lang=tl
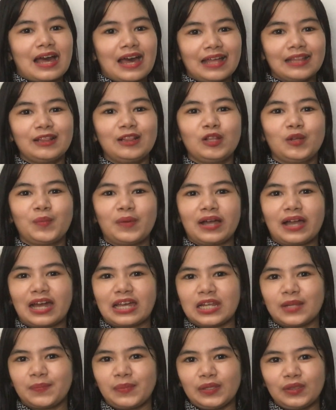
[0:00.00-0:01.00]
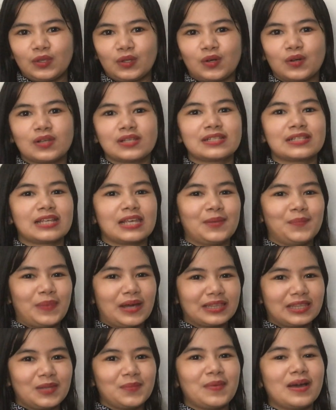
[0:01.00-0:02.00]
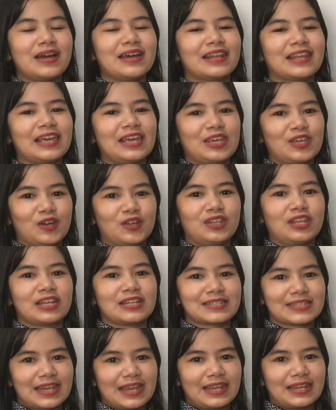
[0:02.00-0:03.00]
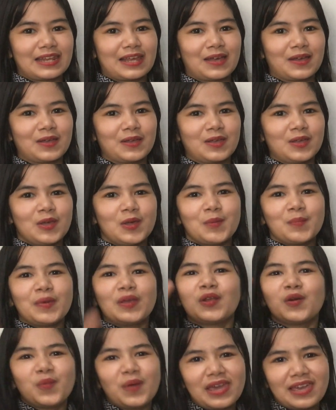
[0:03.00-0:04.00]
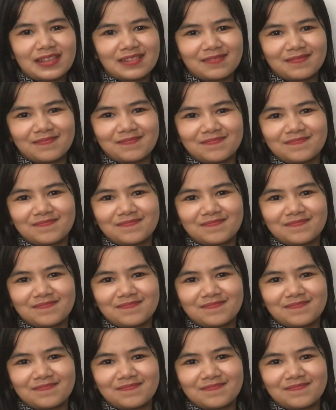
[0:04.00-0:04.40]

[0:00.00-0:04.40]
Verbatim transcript: at lumaganap ito sa iba't ibang rehiyon ng China. Pero wait!